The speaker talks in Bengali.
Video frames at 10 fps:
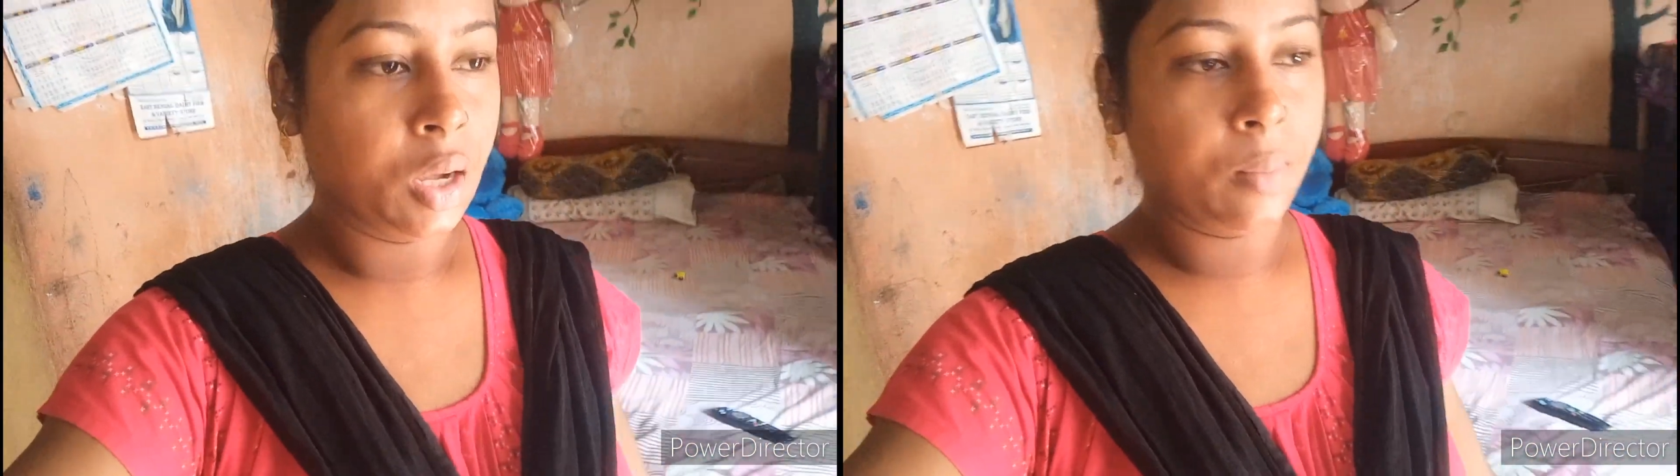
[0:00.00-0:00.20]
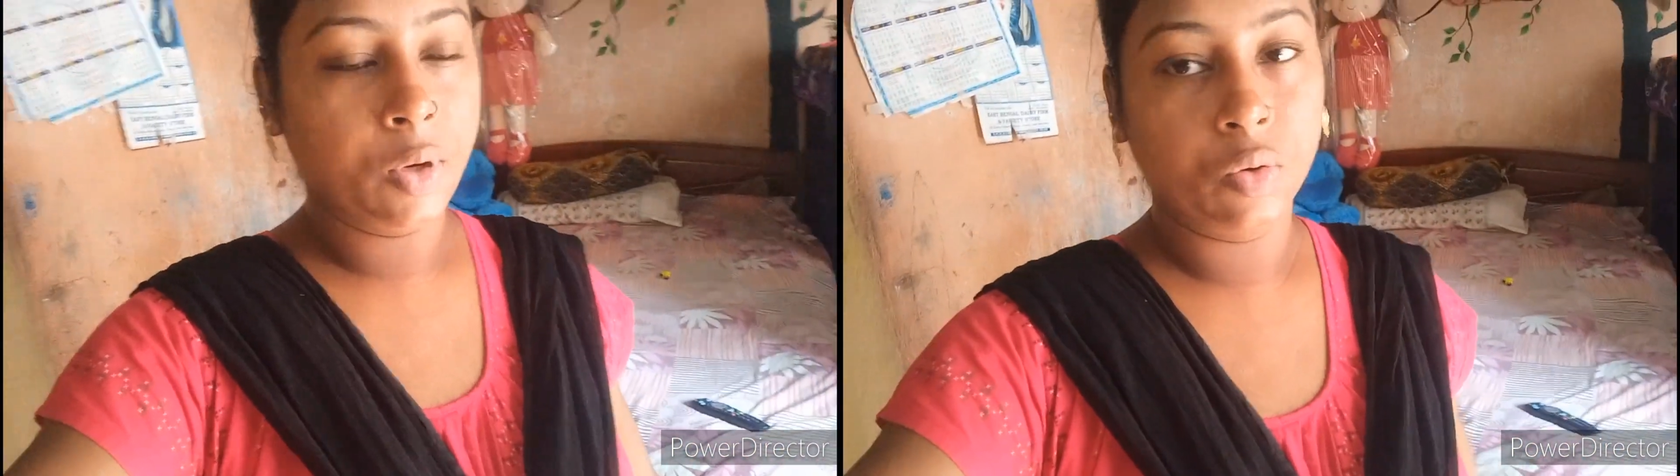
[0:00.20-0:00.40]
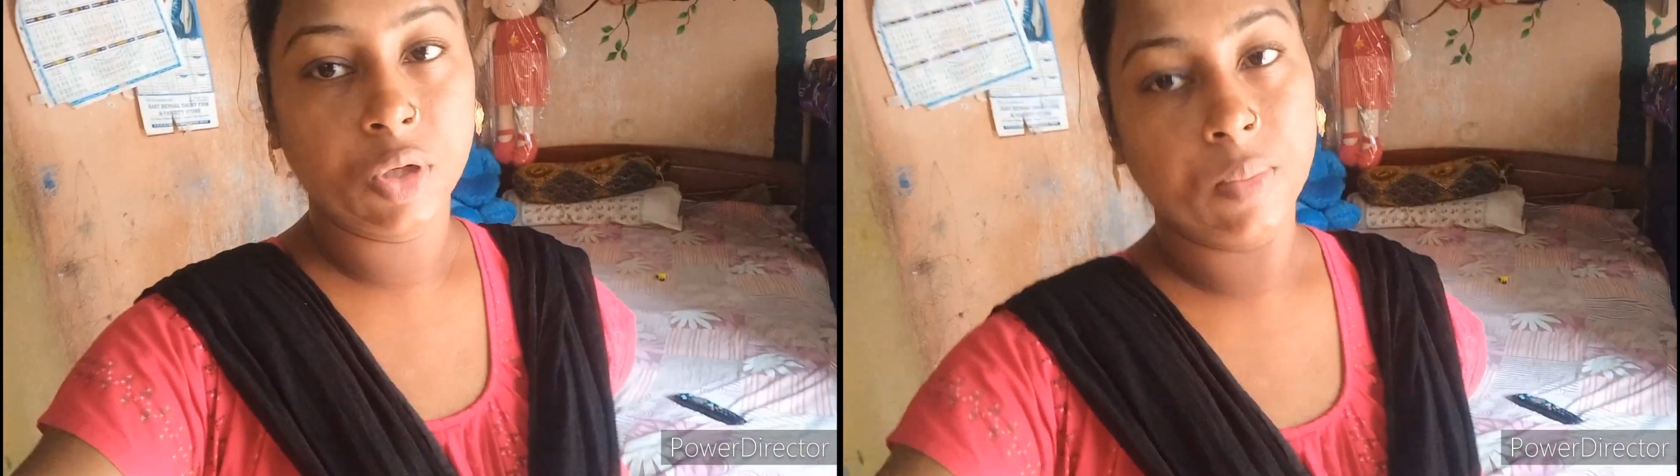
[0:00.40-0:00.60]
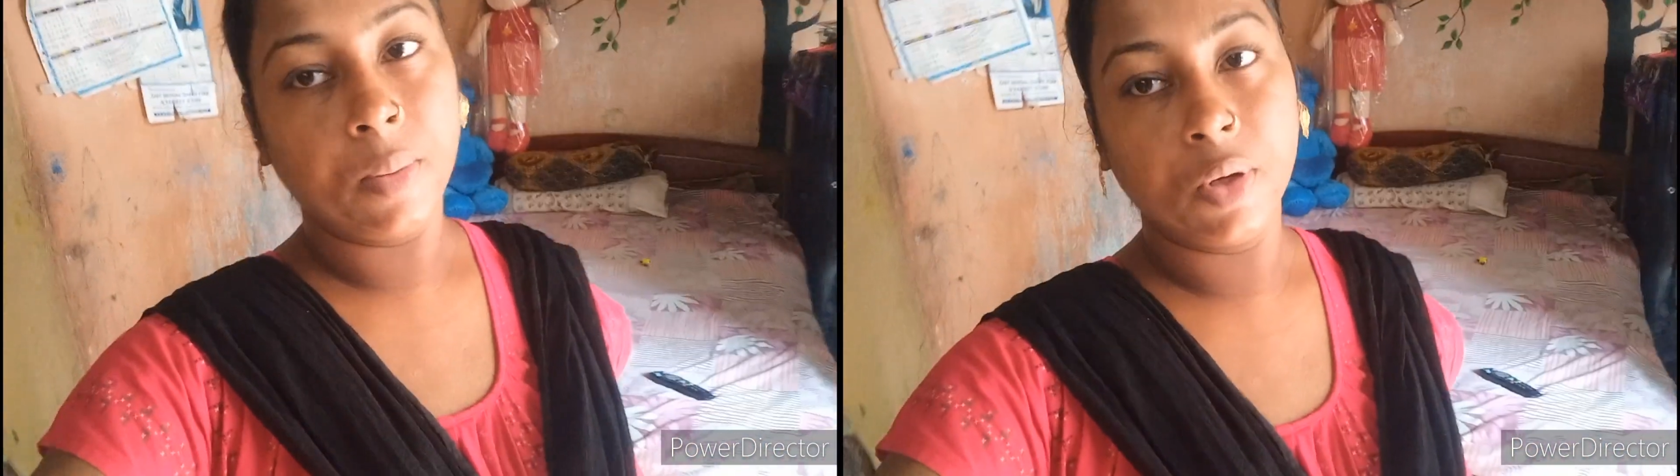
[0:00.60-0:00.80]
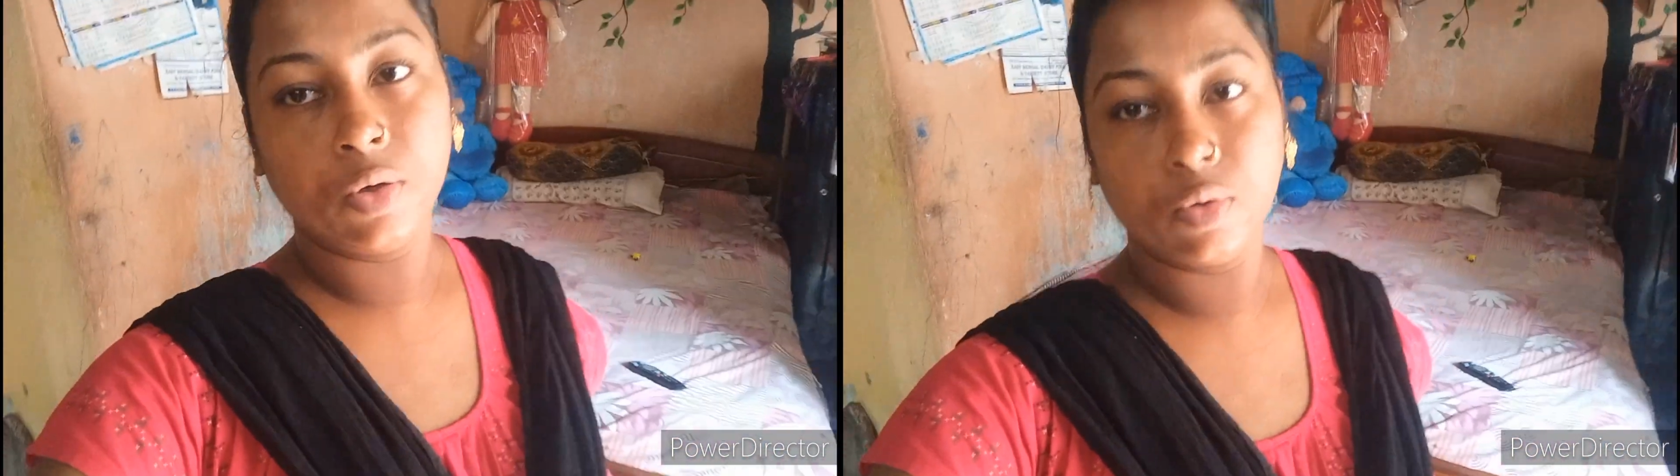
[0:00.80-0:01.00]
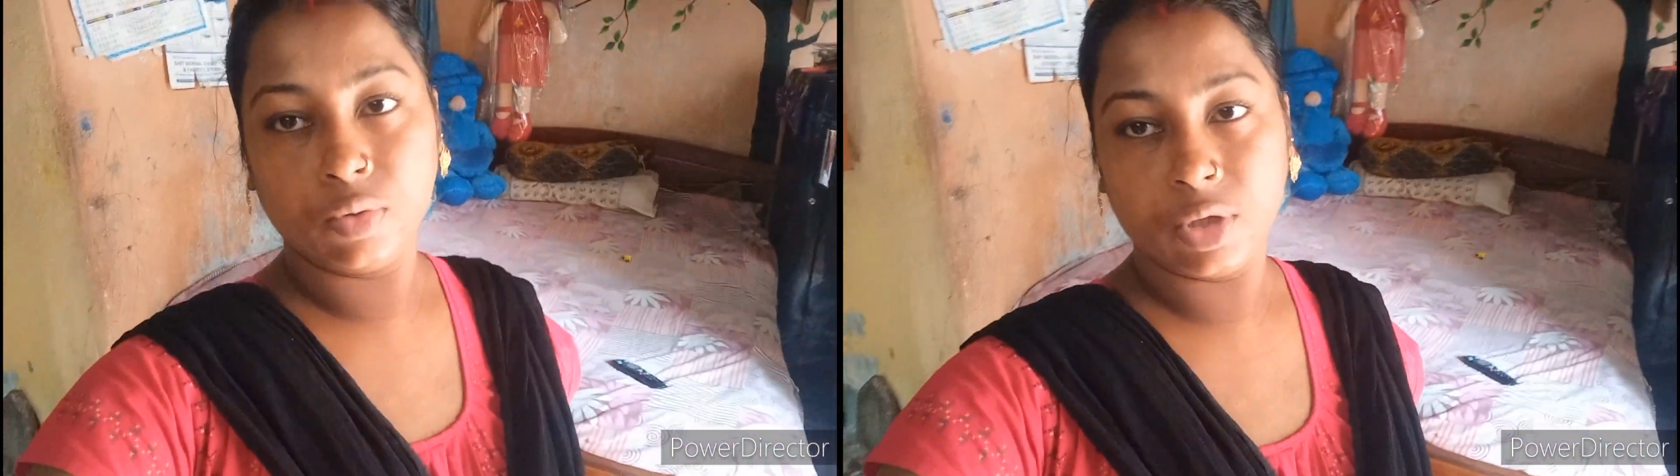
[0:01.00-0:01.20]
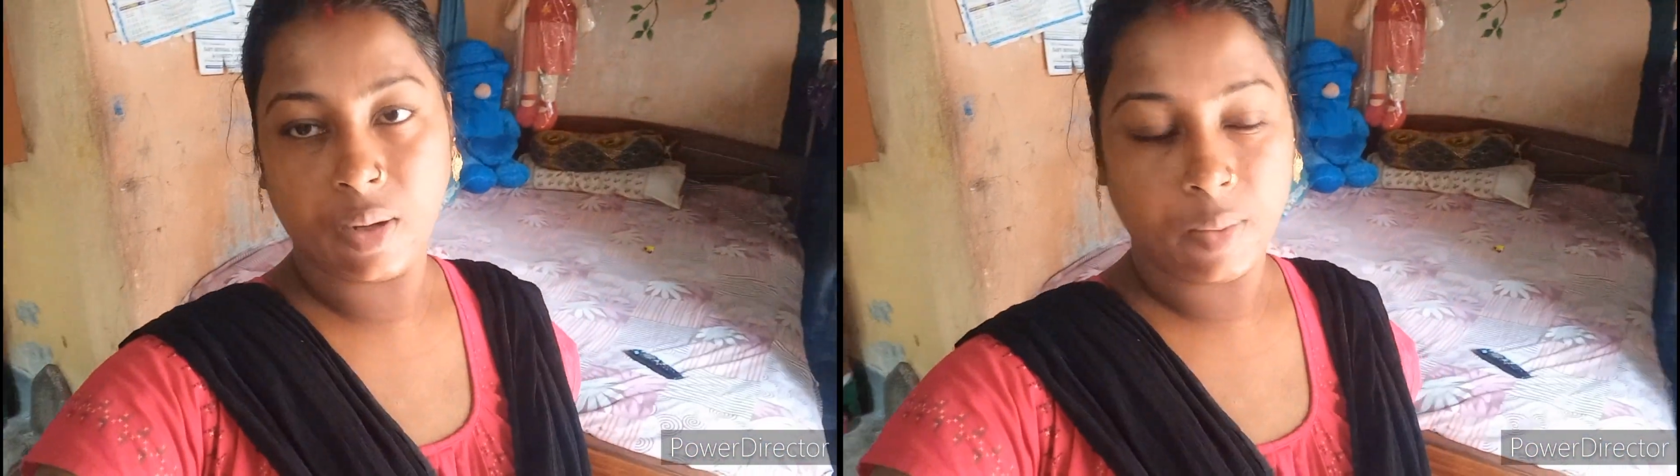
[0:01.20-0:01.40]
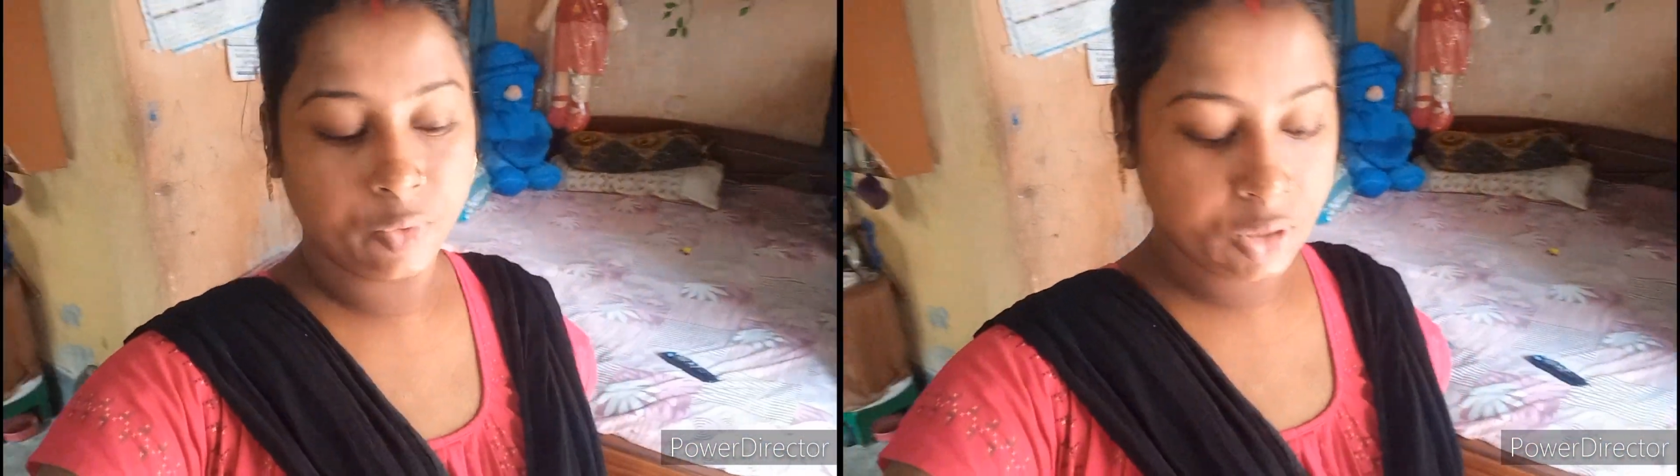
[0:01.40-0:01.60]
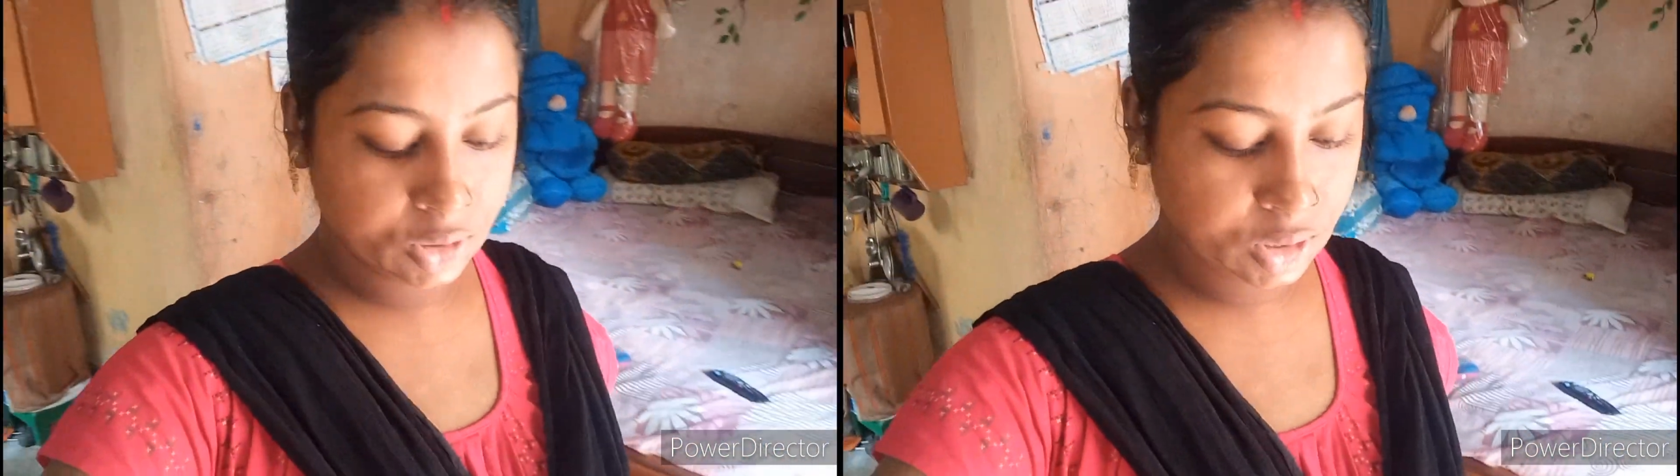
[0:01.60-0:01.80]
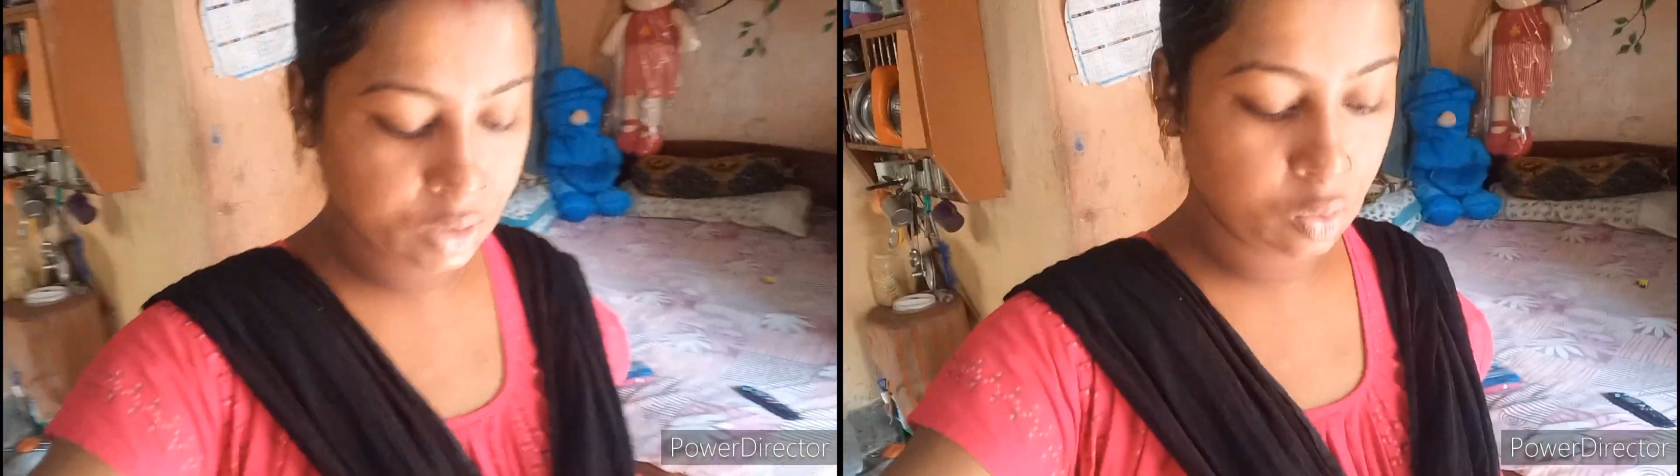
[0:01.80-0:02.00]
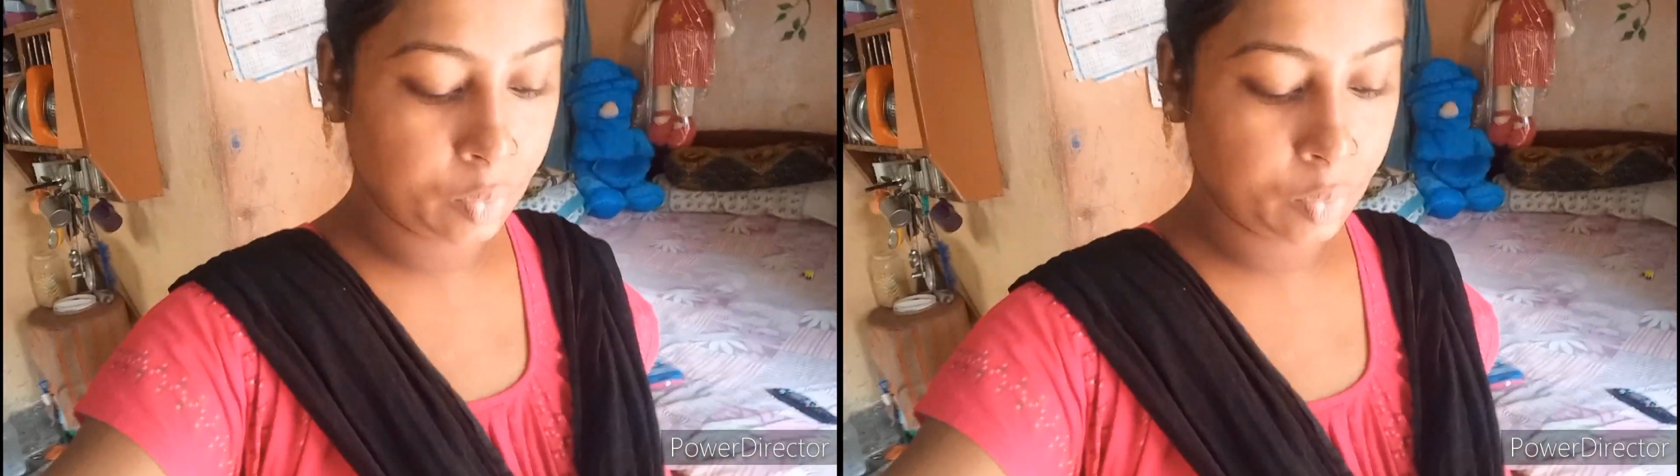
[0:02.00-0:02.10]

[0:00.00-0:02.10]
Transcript: আমার লোকনাথ বাবাকেও নতুন জামা পরিয়েছি